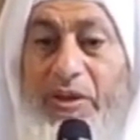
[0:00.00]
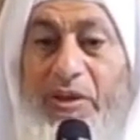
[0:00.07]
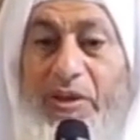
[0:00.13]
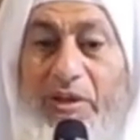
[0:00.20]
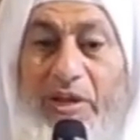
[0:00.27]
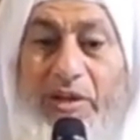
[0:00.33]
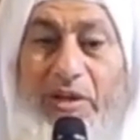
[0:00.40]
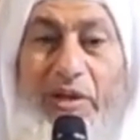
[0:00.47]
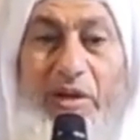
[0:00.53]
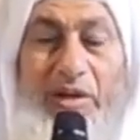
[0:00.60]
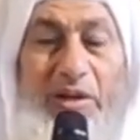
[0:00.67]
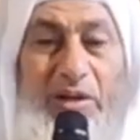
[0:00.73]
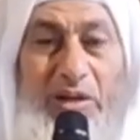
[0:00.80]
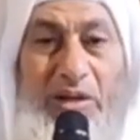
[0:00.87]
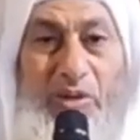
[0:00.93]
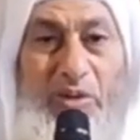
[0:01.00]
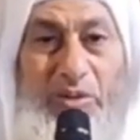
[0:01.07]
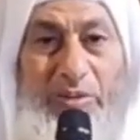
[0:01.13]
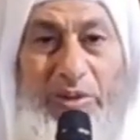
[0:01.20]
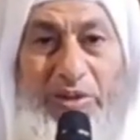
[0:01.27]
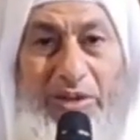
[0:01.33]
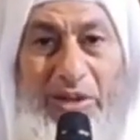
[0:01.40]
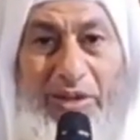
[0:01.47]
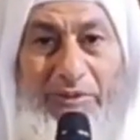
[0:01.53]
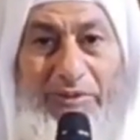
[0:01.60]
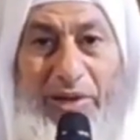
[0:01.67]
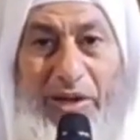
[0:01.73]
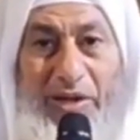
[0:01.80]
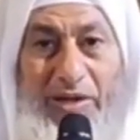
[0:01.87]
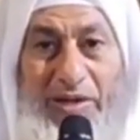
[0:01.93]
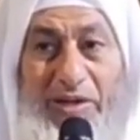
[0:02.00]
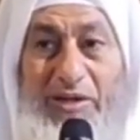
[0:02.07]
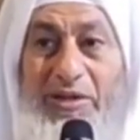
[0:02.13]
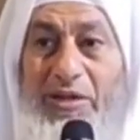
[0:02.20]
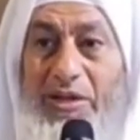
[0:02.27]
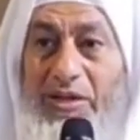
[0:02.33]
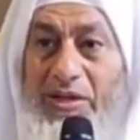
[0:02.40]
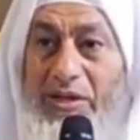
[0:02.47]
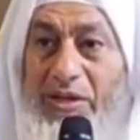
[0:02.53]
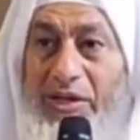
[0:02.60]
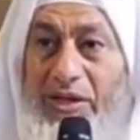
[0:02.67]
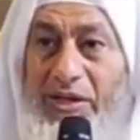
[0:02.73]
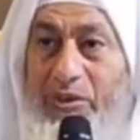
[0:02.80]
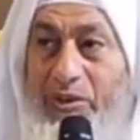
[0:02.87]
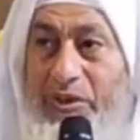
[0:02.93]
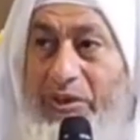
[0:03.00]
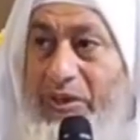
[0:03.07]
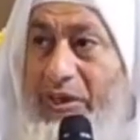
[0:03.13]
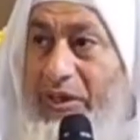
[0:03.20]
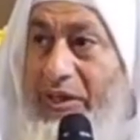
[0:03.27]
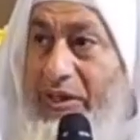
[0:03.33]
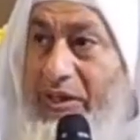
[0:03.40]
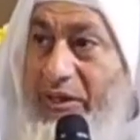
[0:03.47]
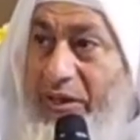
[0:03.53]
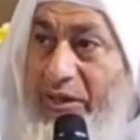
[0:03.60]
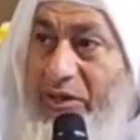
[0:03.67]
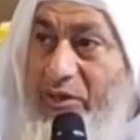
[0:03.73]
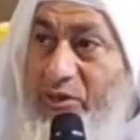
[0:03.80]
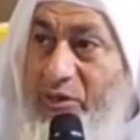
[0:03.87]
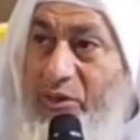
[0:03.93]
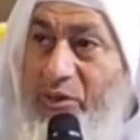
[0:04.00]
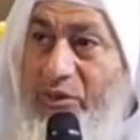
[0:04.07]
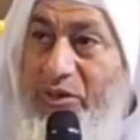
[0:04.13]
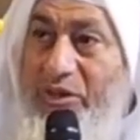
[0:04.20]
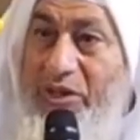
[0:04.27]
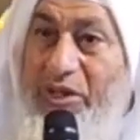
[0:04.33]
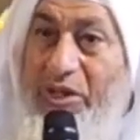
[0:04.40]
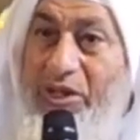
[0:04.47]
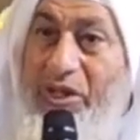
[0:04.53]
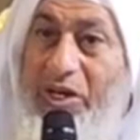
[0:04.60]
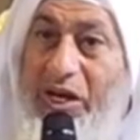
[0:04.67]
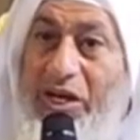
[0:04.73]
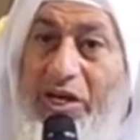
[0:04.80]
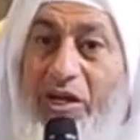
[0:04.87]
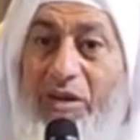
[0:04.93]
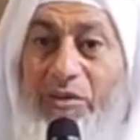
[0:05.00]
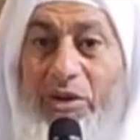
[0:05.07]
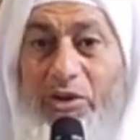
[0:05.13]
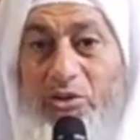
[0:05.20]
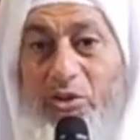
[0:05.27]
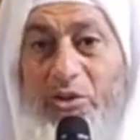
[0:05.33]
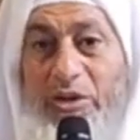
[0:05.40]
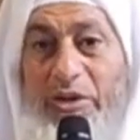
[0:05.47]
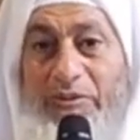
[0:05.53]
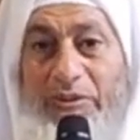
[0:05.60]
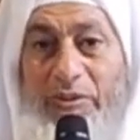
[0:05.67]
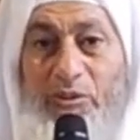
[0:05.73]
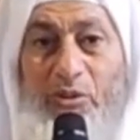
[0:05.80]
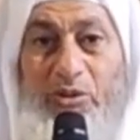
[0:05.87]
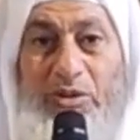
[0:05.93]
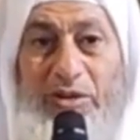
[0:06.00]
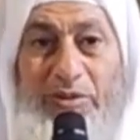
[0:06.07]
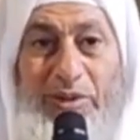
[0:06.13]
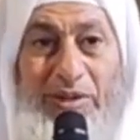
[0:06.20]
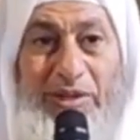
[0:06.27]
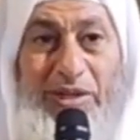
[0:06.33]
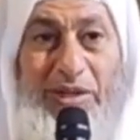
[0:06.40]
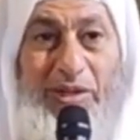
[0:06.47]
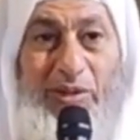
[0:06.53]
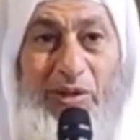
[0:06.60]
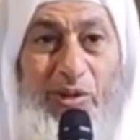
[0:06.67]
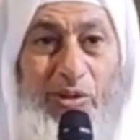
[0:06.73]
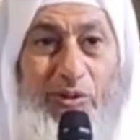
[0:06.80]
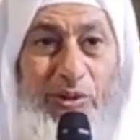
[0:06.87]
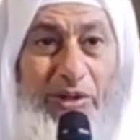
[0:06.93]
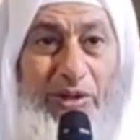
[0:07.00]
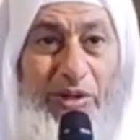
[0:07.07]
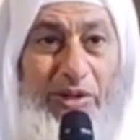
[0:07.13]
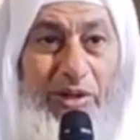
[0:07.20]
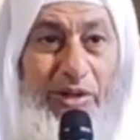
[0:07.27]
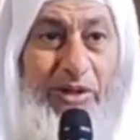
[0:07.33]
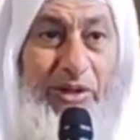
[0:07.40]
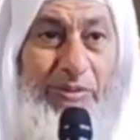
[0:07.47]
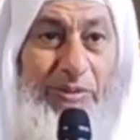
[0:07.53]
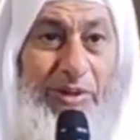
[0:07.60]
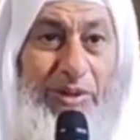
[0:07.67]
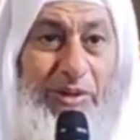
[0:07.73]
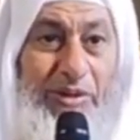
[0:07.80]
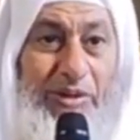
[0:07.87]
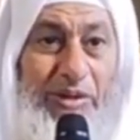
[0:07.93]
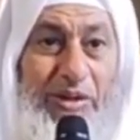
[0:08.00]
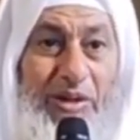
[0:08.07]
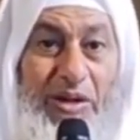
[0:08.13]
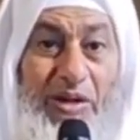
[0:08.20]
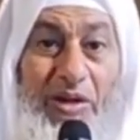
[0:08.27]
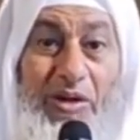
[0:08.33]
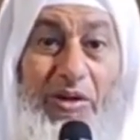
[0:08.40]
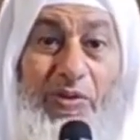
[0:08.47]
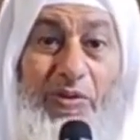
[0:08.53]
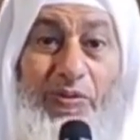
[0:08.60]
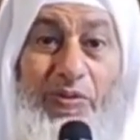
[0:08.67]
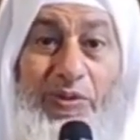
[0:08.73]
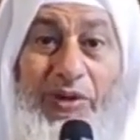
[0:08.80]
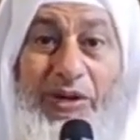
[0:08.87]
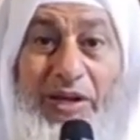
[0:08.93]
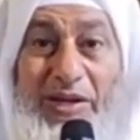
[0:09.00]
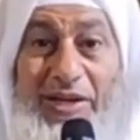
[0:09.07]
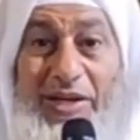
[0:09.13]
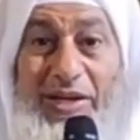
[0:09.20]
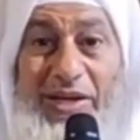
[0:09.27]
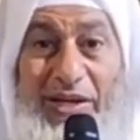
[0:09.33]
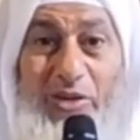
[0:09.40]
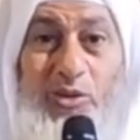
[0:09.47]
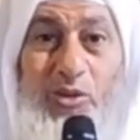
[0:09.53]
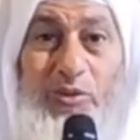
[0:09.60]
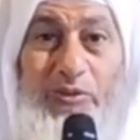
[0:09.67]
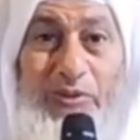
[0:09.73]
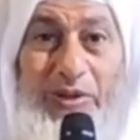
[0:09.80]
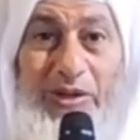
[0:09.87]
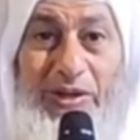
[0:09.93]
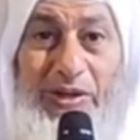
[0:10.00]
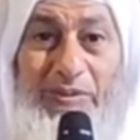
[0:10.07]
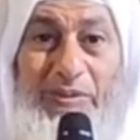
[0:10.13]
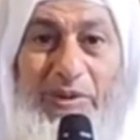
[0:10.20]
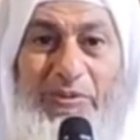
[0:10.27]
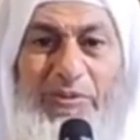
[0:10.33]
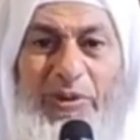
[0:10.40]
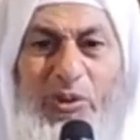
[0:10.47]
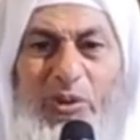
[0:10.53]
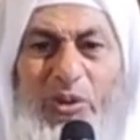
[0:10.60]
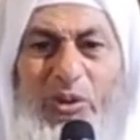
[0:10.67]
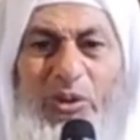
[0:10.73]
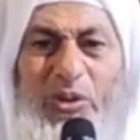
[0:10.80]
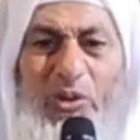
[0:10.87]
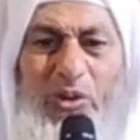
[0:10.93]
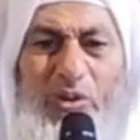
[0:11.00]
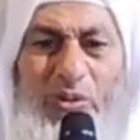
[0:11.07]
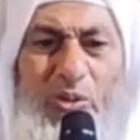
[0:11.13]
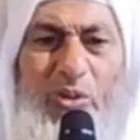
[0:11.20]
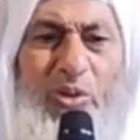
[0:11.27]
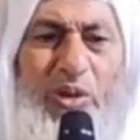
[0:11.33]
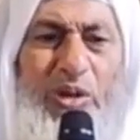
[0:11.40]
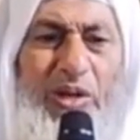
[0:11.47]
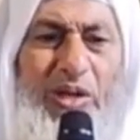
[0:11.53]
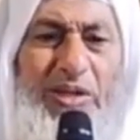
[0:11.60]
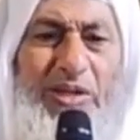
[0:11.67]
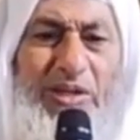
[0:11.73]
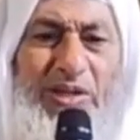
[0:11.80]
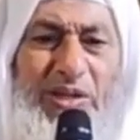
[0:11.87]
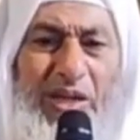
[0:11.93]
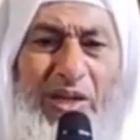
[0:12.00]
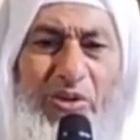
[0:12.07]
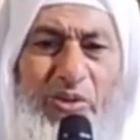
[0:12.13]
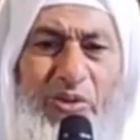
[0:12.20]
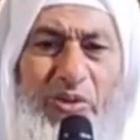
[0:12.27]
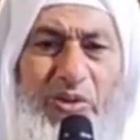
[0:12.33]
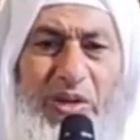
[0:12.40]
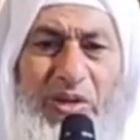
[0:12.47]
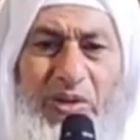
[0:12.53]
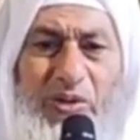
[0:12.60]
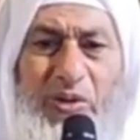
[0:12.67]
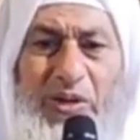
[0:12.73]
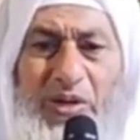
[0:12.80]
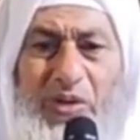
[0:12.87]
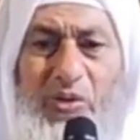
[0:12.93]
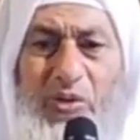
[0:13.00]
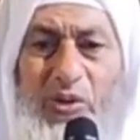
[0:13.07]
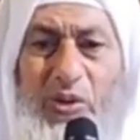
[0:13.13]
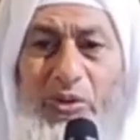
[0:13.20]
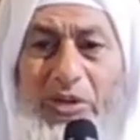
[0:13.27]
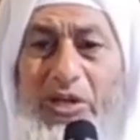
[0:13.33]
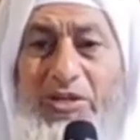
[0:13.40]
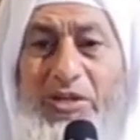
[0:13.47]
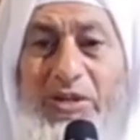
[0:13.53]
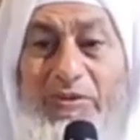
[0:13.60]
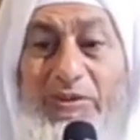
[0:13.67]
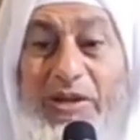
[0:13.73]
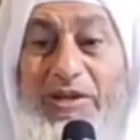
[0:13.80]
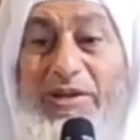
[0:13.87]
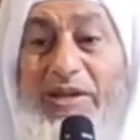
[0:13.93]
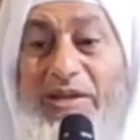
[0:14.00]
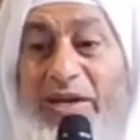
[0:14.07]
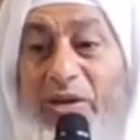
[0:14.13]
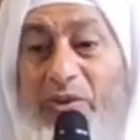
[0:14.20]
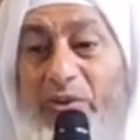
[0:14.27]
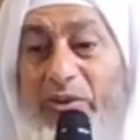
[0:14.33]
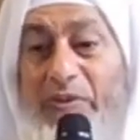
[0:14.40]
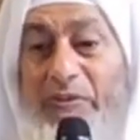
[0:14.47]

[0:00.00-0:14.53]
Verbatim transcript: قدر الله وما شاء فعل إنا لله وإنا إليه راجعون اللهم أجرنا في مصيبتنا واخلف لنا خيرا منها فلنا هدي في هذا الباب فكل الأمور التي تحدث أيها الإخوة وتجد في هذا الكون